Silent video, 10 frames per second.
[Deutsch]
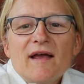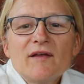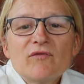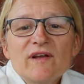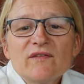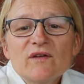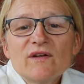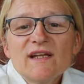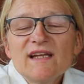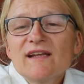Ich weiß
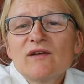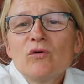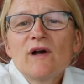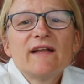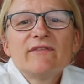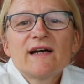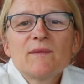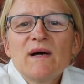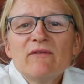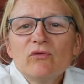noch nicht. Ich gucke einfach
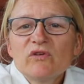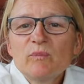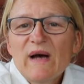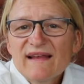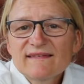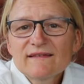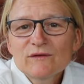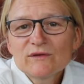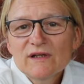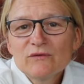immer, wo es
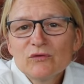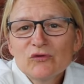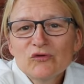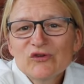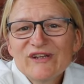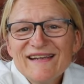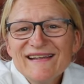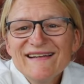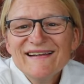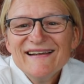passt und dann wird es schon
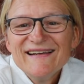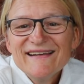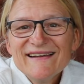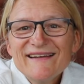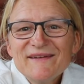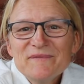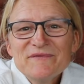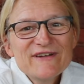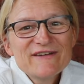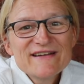gehen.
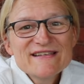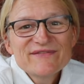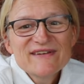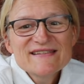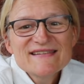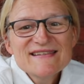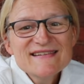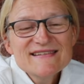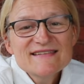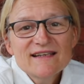Ähm, wer weiß, was es
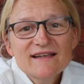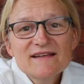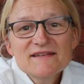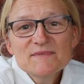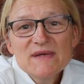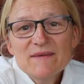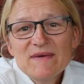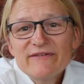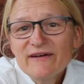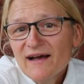ist, der kann es mir ja
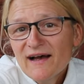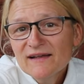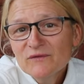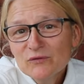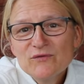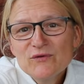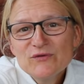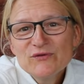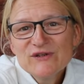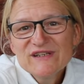mal verraten,
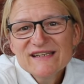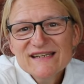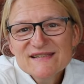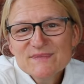wofür ich es